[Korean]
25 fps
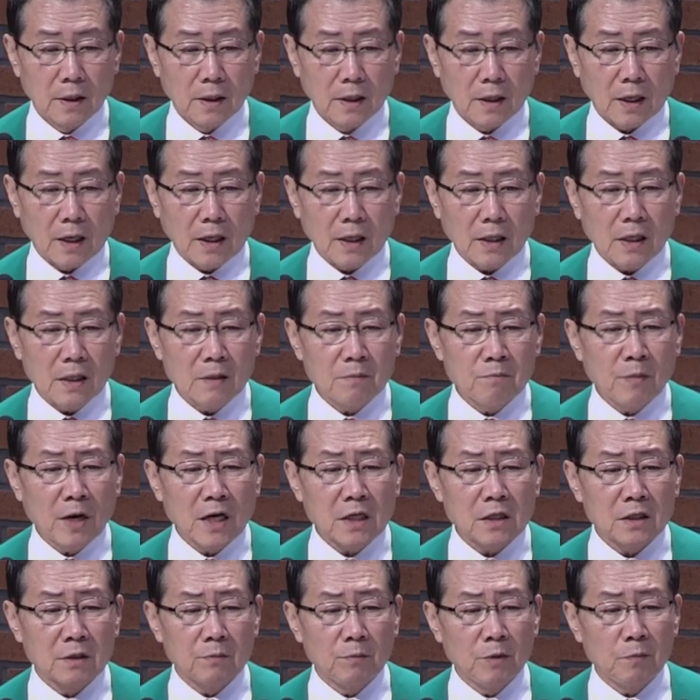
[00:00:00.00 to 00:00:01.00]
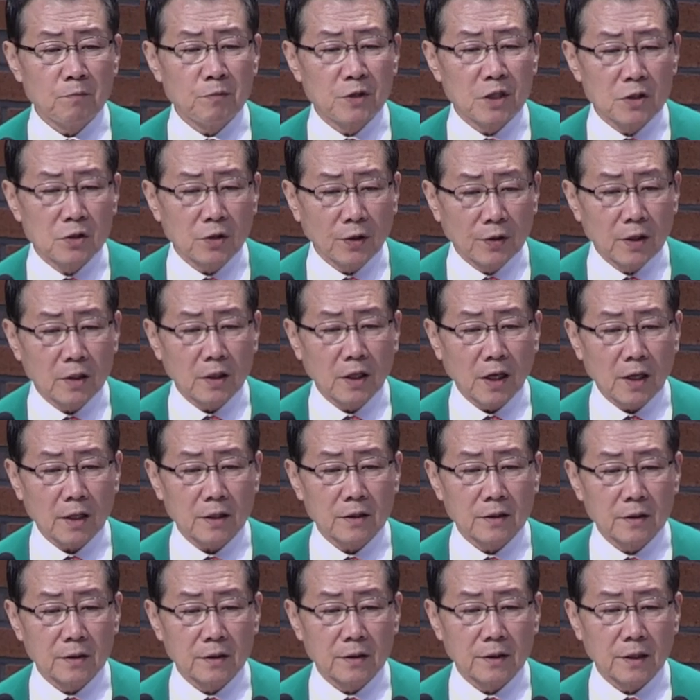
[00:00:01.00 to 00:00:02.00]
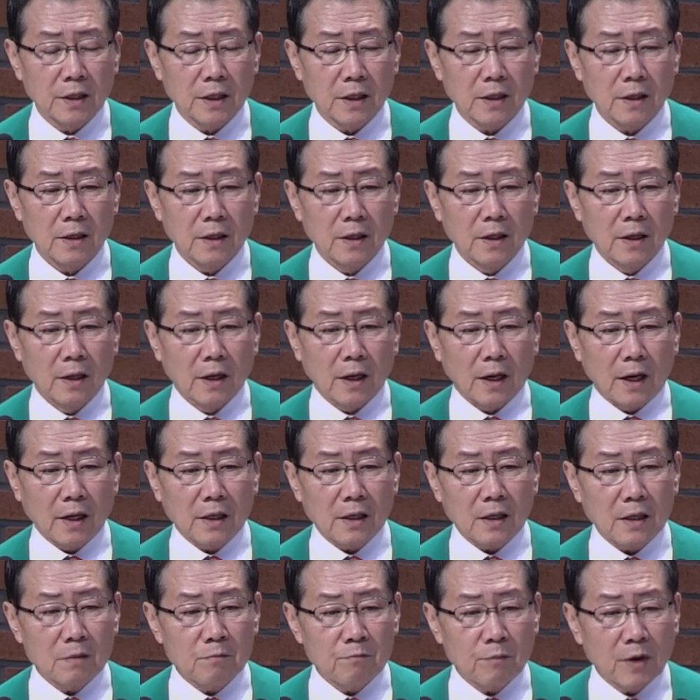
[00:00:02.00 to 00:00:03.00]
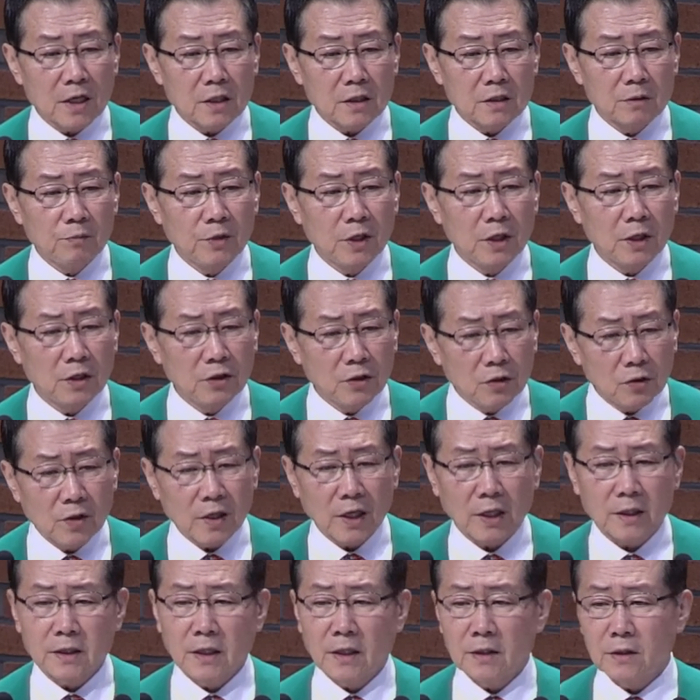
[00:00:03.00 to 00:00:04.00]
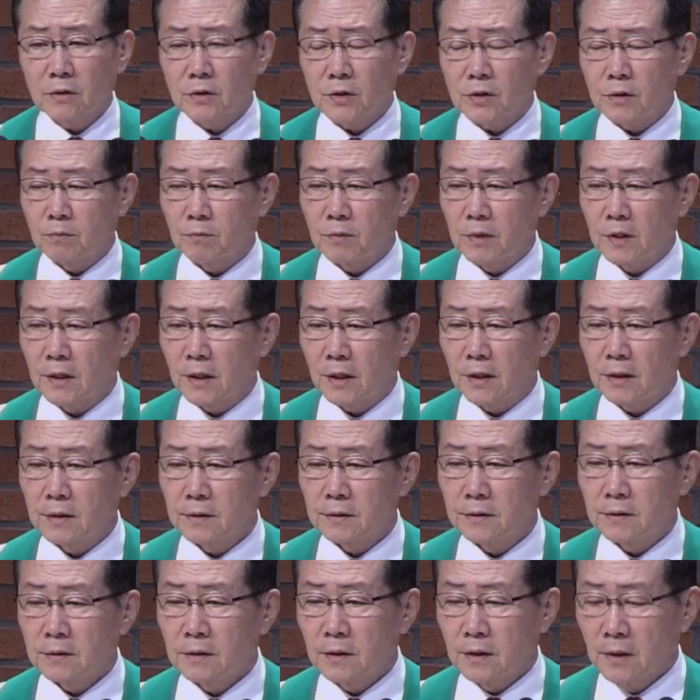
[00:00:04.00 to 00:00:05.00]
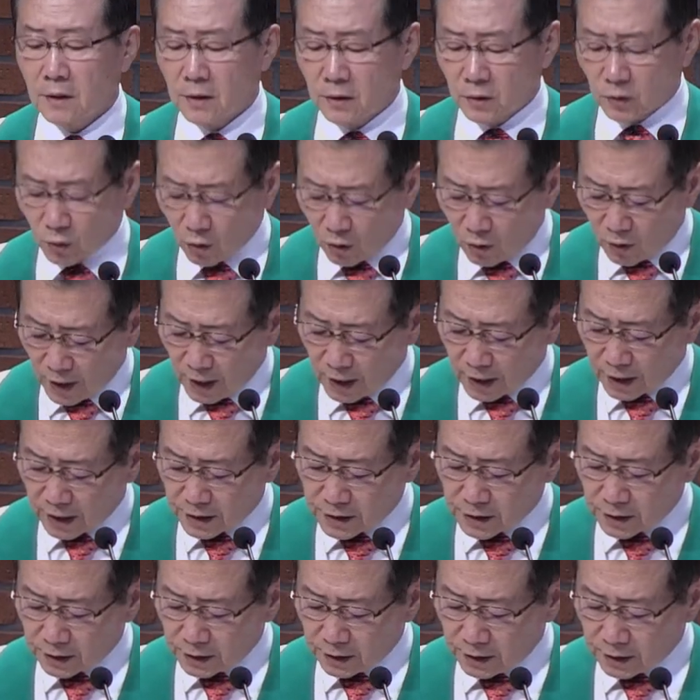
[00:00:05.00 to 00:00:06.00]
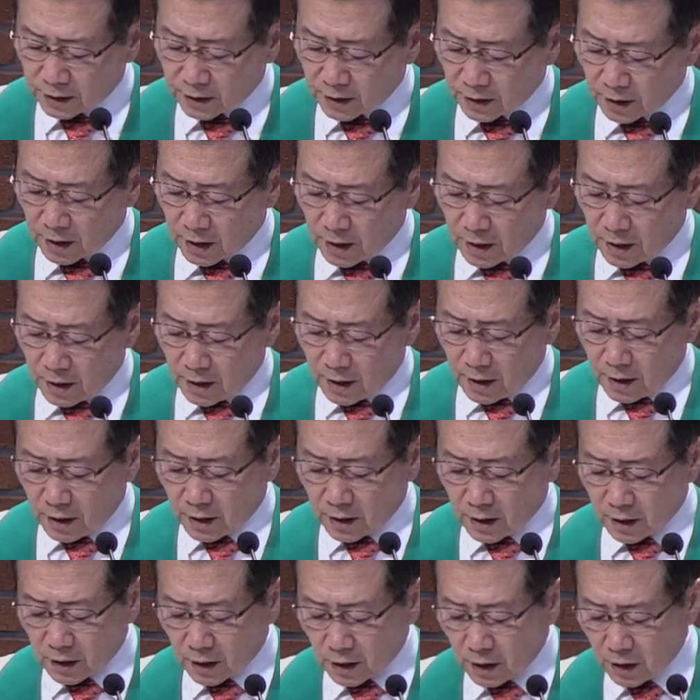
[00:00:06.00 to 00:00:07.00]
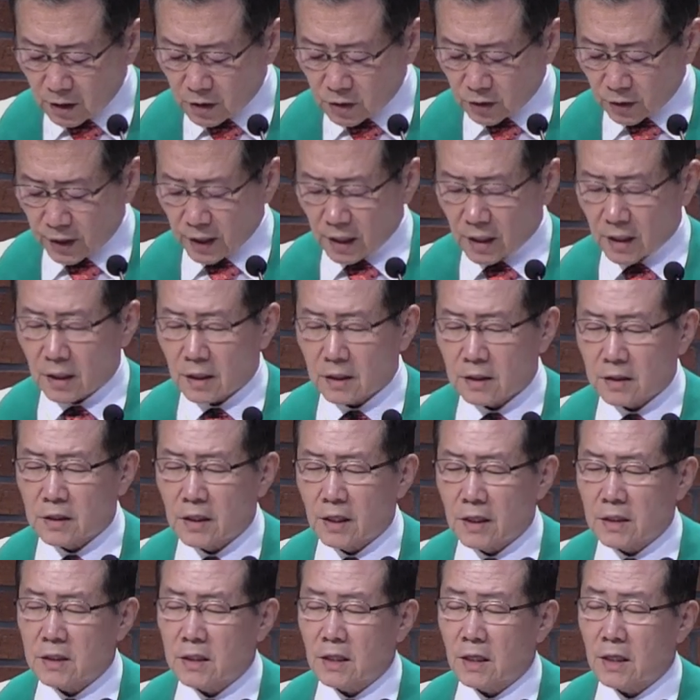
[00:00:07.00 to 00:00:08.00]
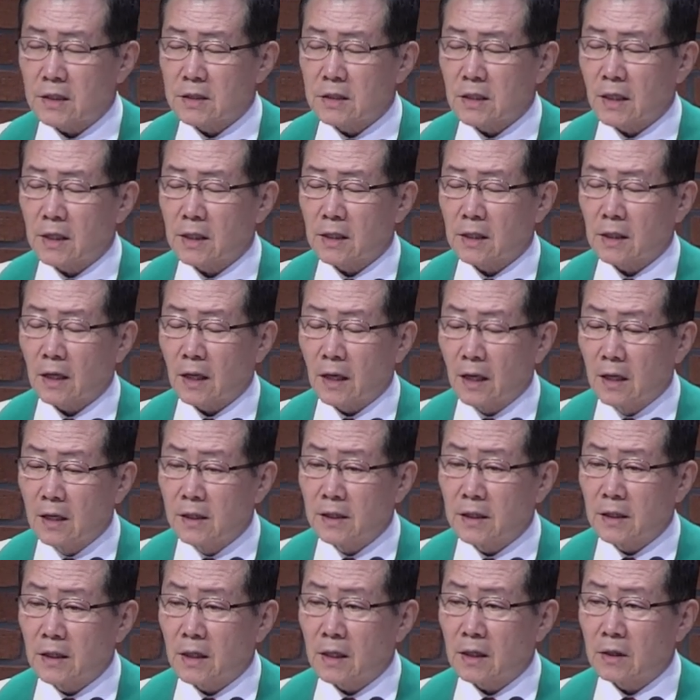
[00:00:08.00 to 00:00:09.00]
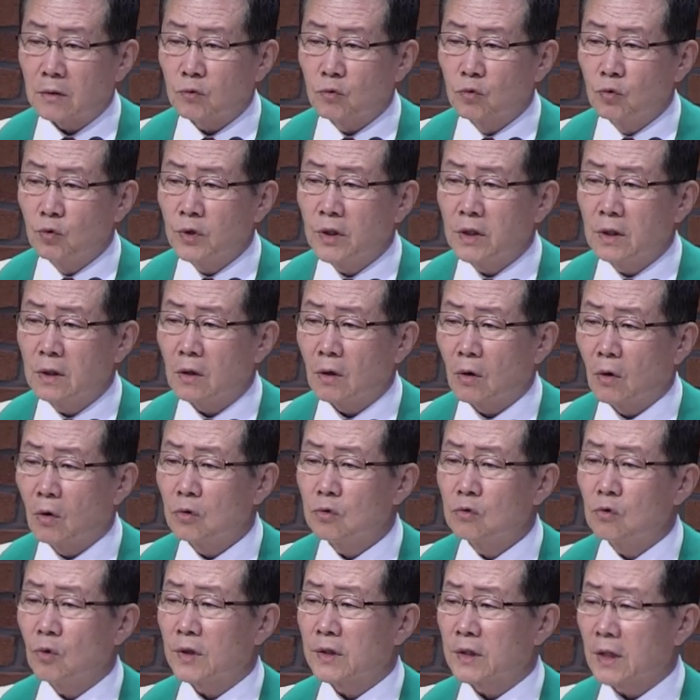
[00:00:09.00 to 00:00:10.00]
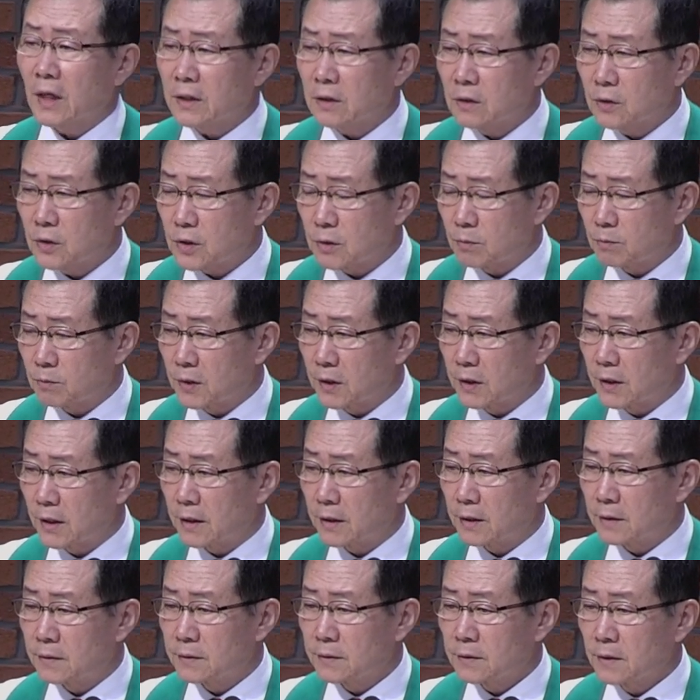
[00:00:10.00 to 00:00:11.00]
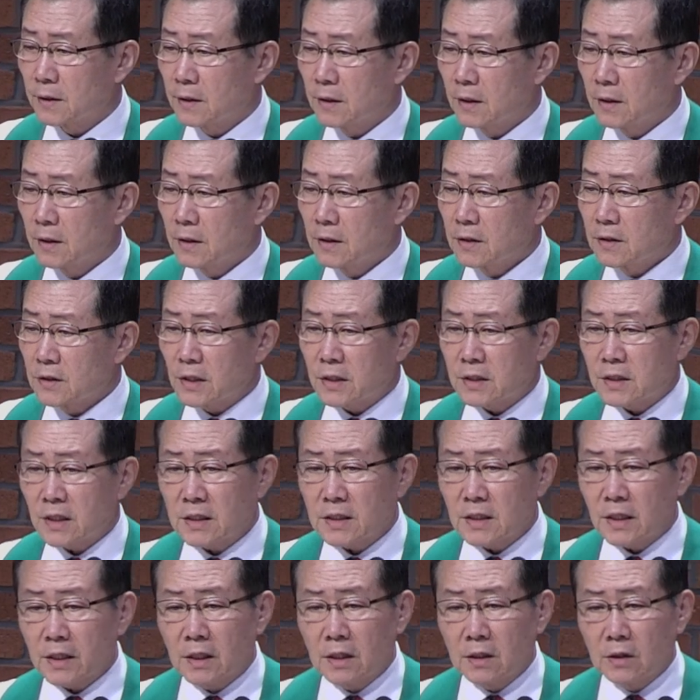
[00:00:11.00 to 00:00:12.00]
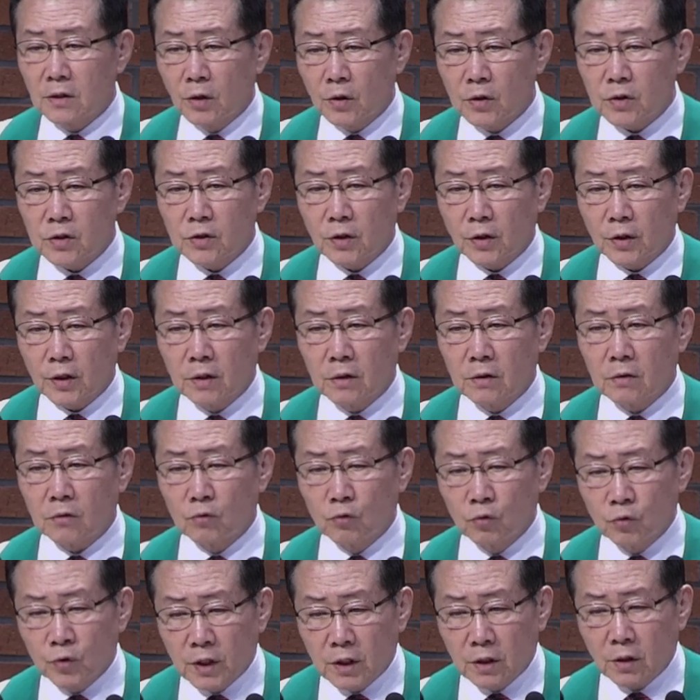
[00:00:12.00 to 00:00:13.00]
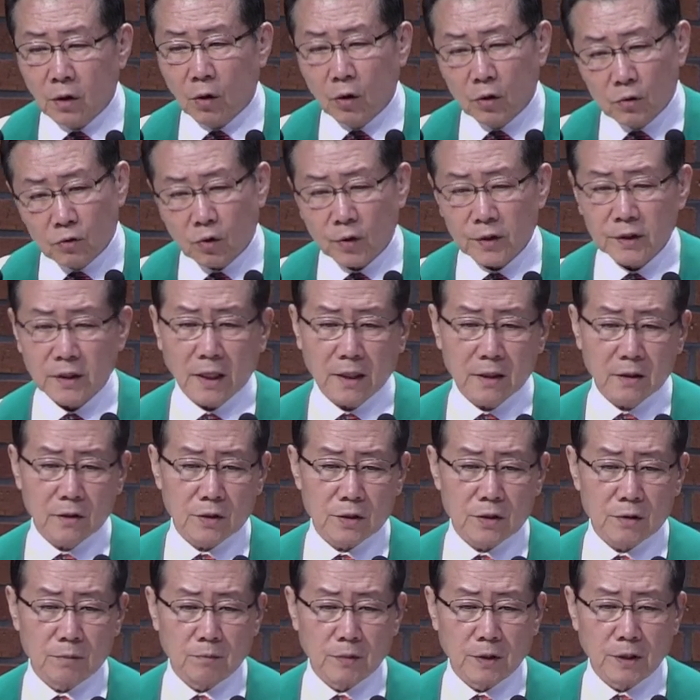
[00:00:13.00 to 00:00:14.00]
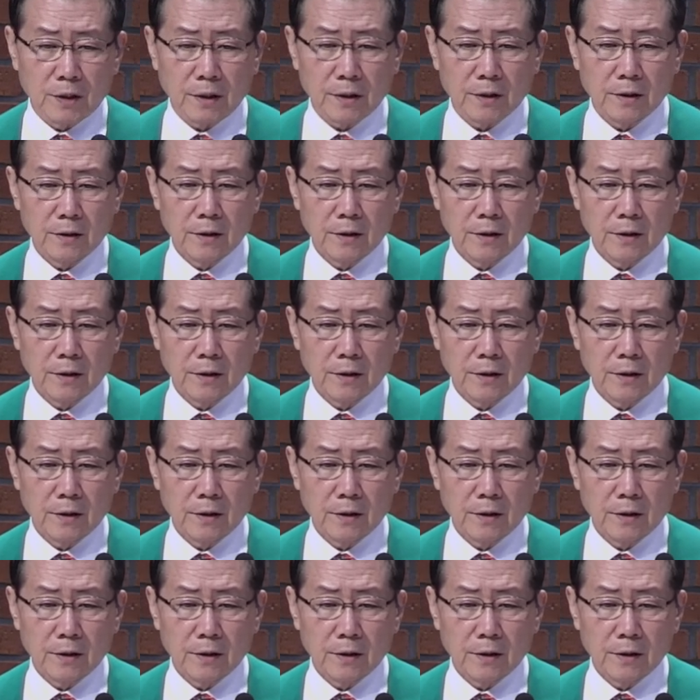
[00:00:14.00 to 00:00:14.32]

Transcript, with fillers: 하나님 말씀이 비전이 돼야 되는데 하나님 말씀이 희귀했다는 것입니다. 또한 가지는 2절의 제사장 엘리가 눈이 어두웠다는 것입니다. 제사장이 영적인 눈이 어두웠다는 것입니다.